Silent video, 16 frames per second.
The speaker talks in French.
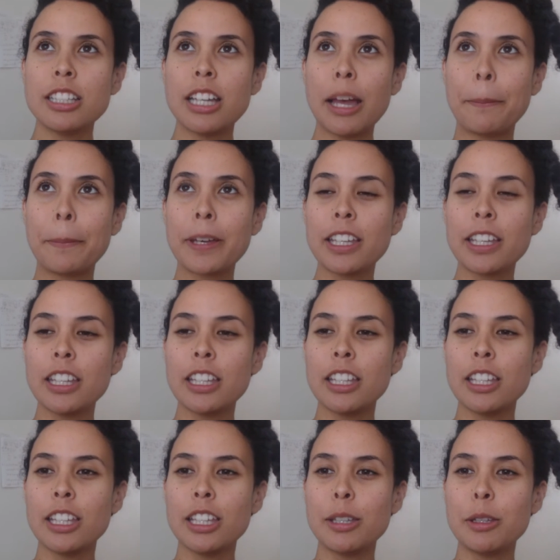
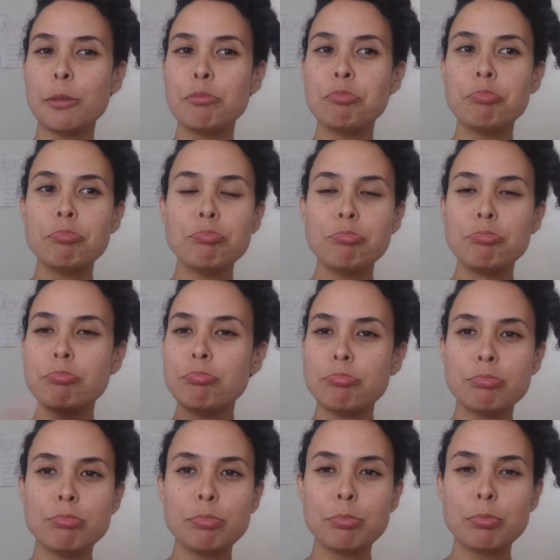après
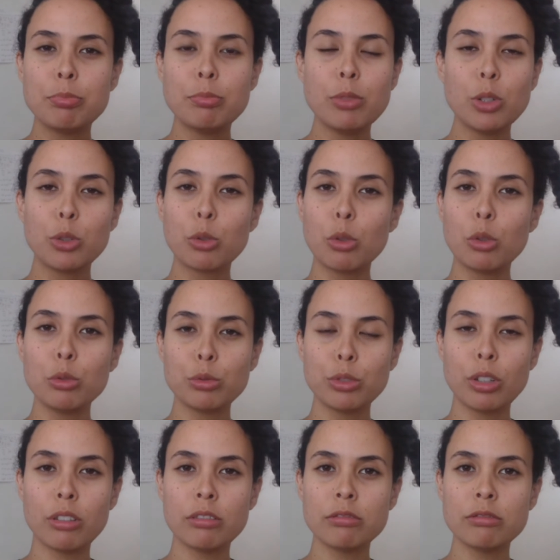trop
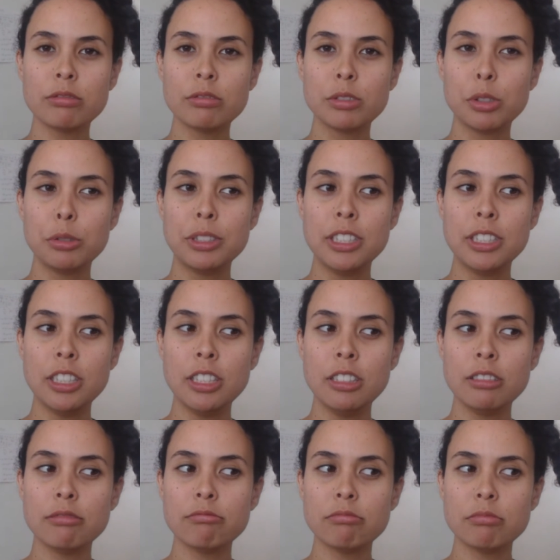longtemps tu te
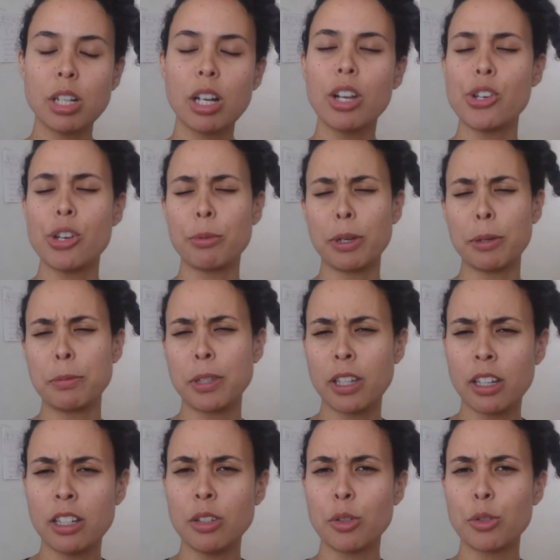dis Ah, j'aimerais
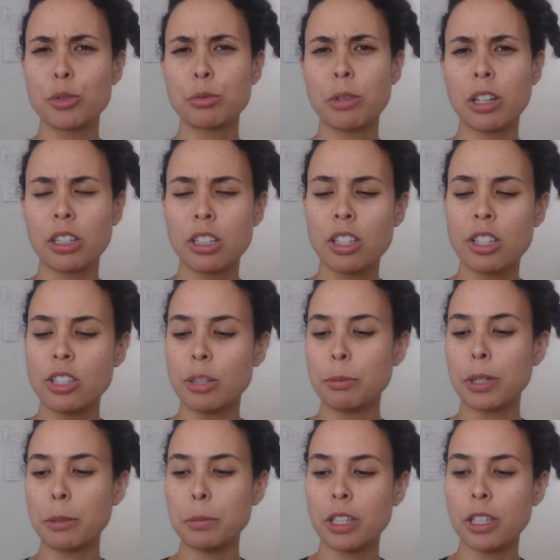bien aller en soirée, j'aimerais